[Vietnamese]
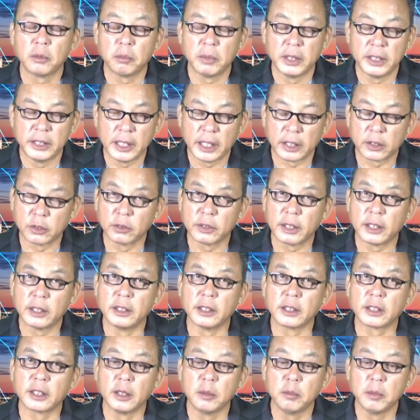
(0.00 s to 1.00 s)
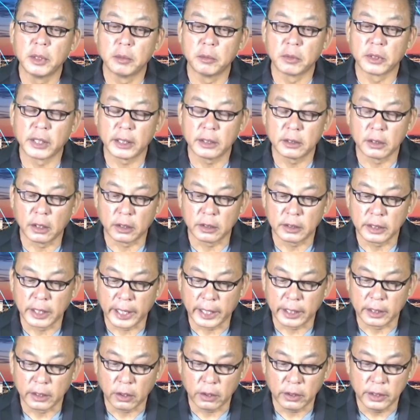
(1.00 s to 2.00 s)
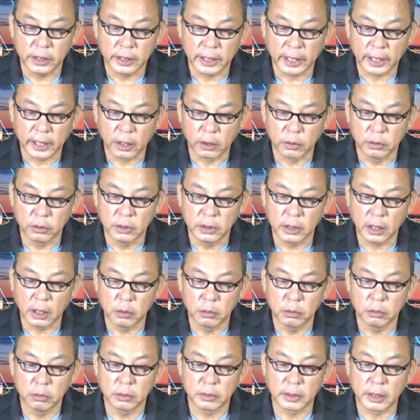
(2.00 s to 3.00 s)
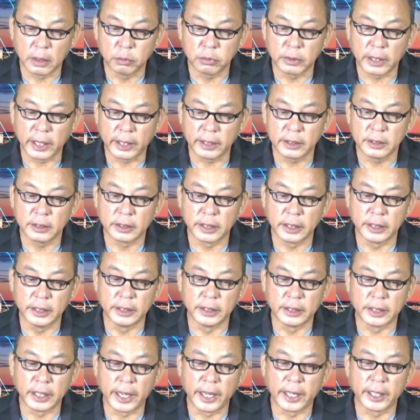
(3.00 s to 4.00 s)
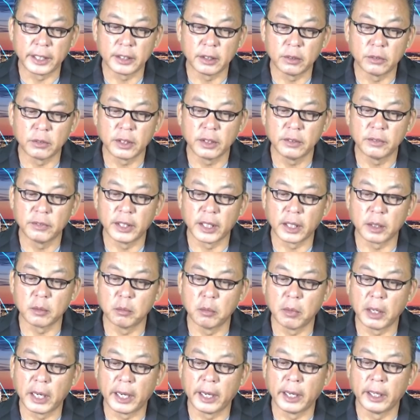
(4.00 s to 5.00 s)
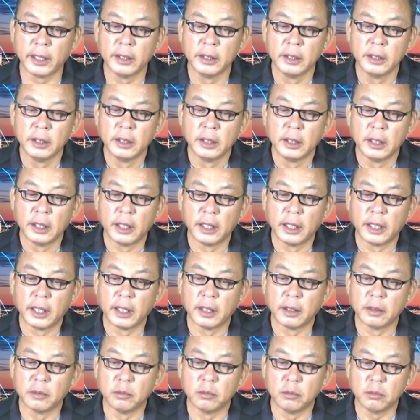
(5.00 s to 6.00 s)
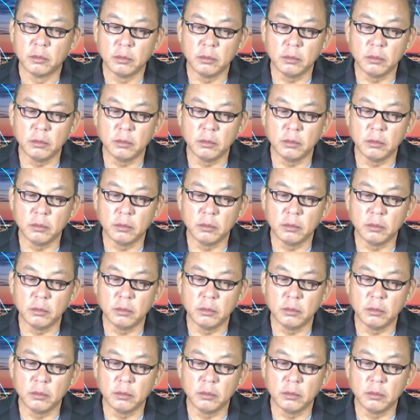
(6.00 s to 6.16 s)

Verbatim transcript: bây giờ cũng đã được chứng minh một cách rõ ràng nói rằng ông không ông đã trì trệ trong cái việc mà uh,